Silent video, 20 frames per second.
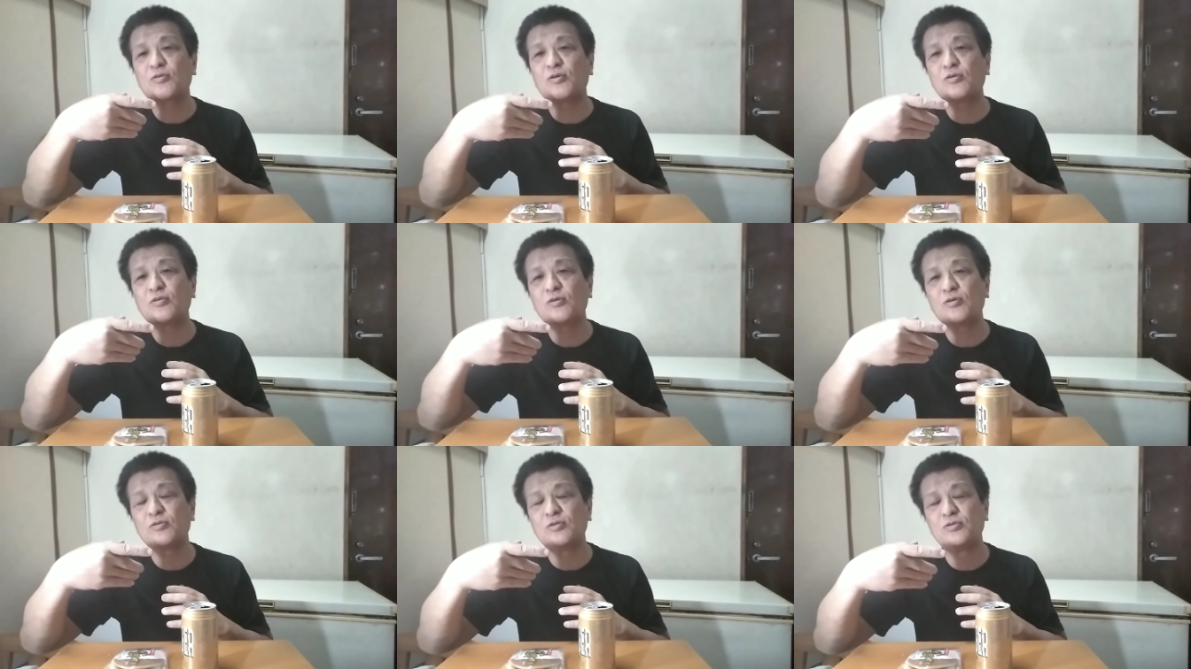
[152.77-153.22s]

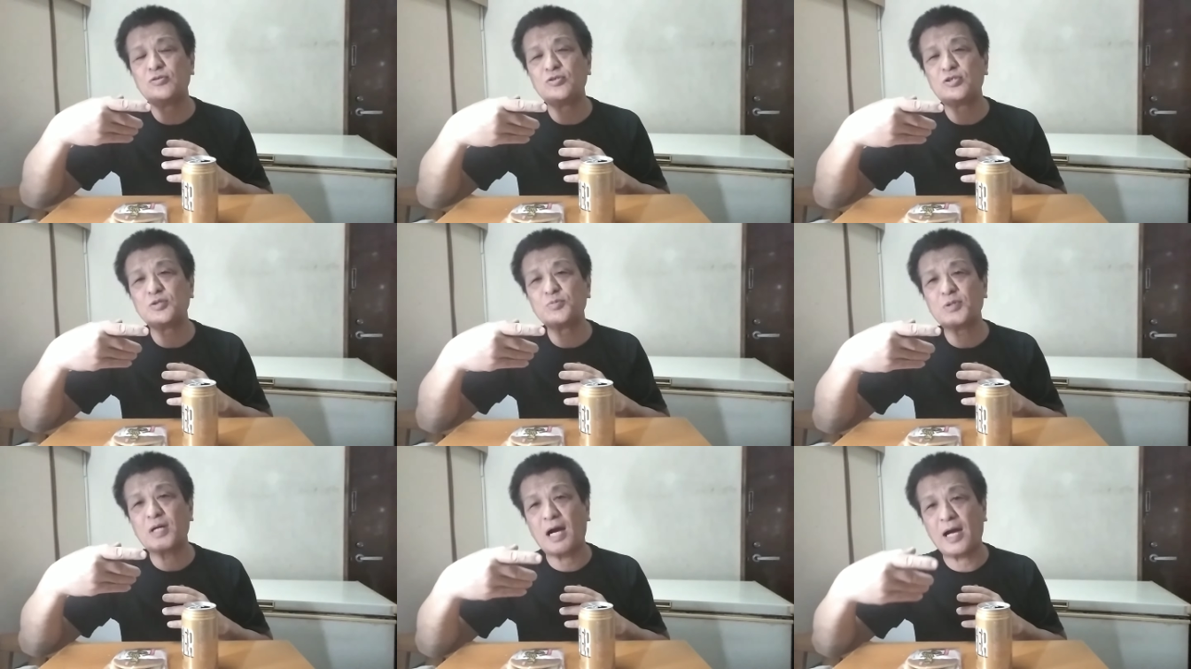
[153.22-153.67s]
この
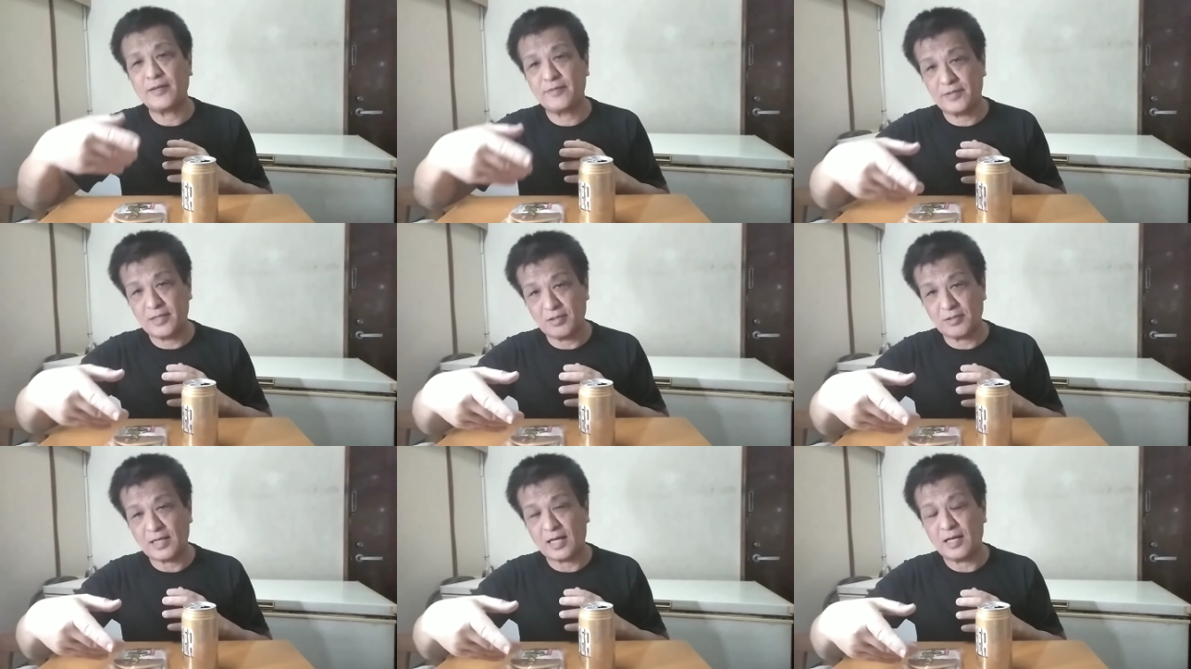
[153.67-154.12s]
YouTube が
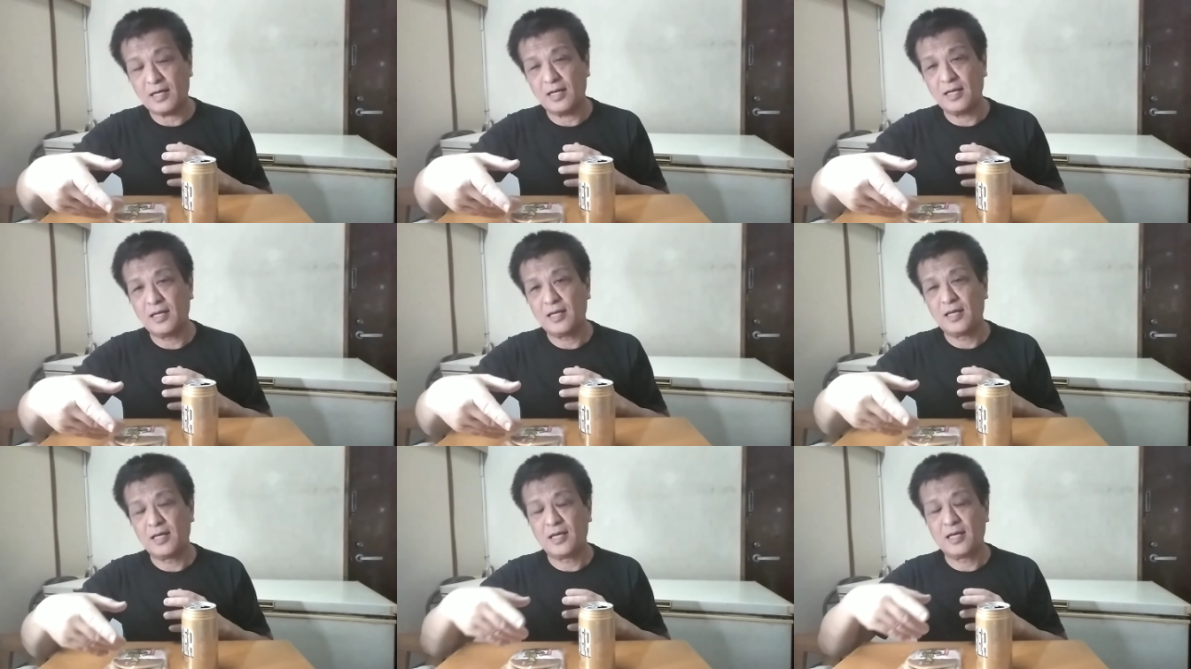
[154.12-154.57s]
入ってるか
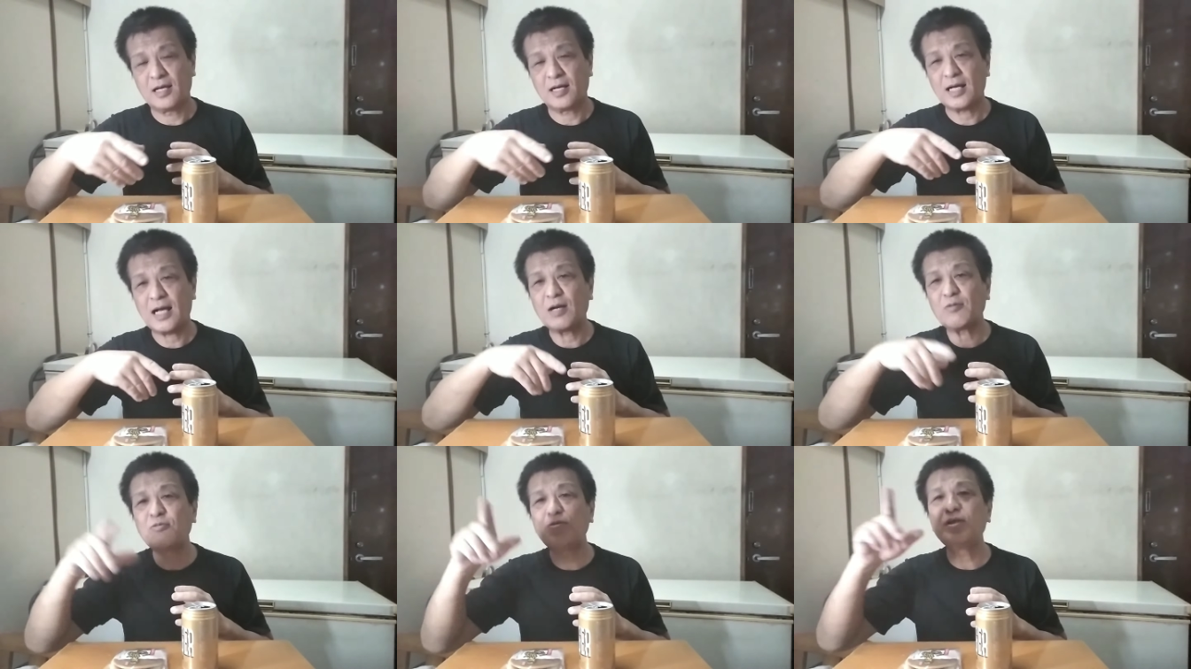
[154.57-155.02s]

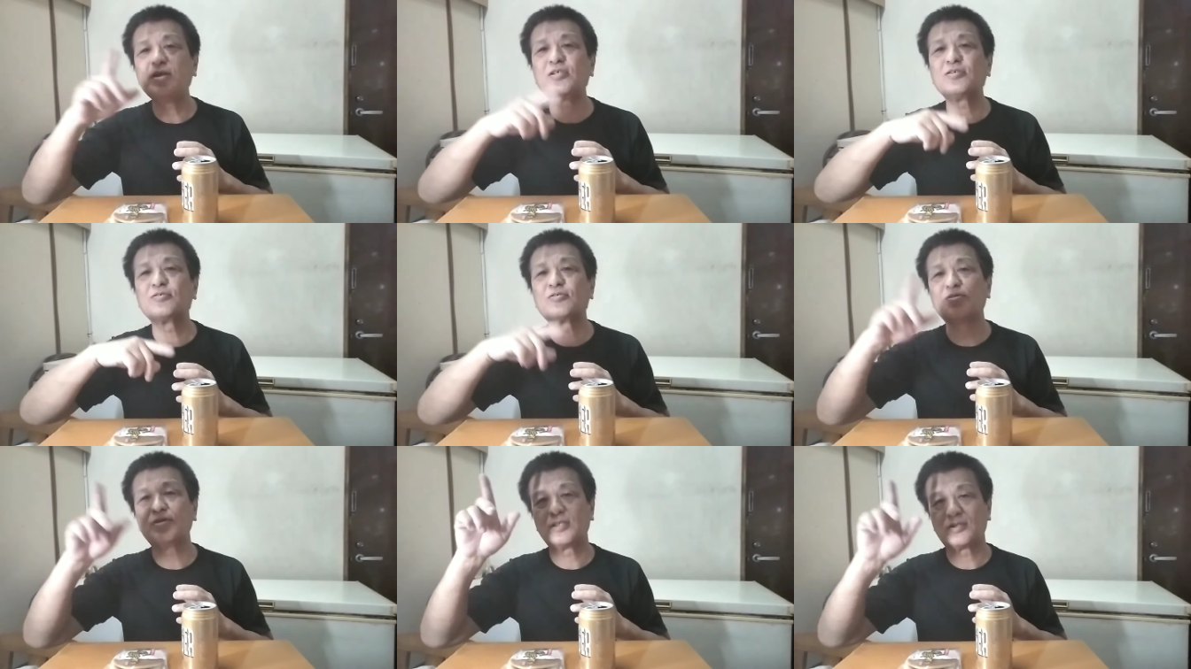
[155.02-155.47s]
確
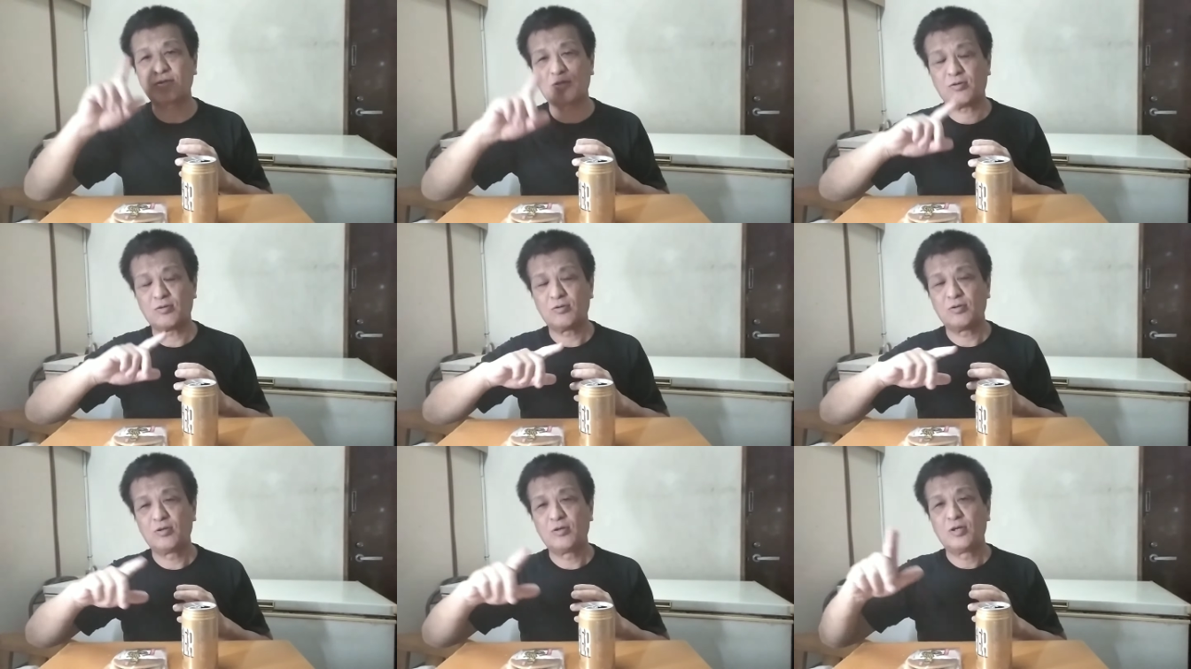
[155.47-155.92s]
認するんです
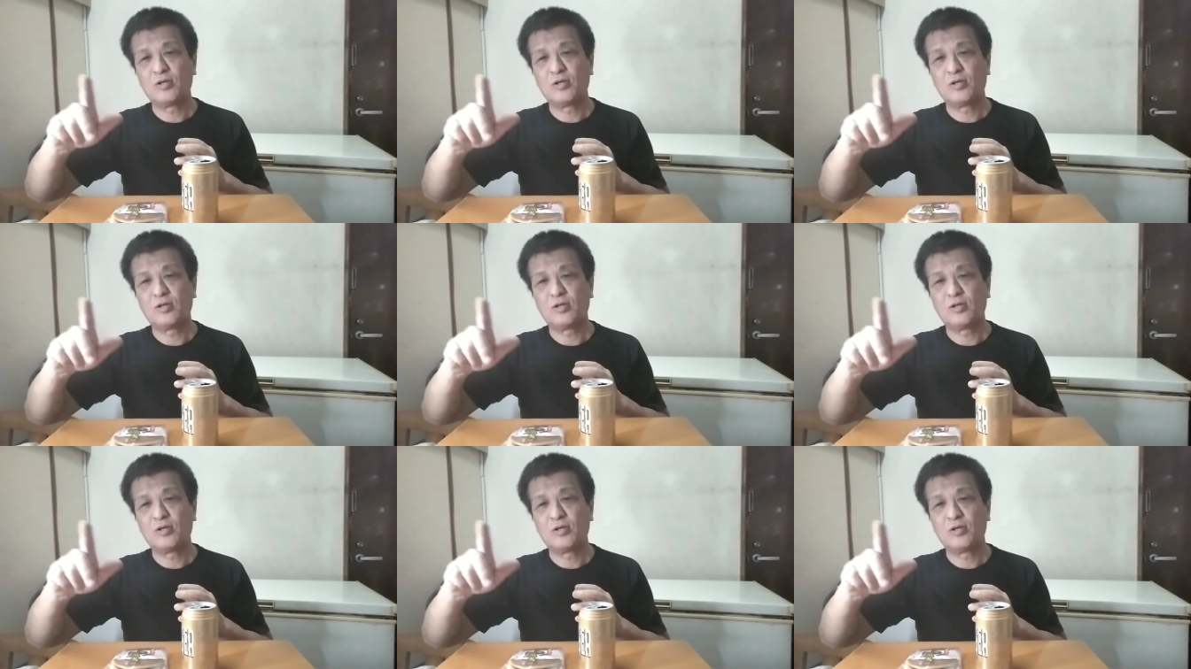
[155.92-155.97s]
よ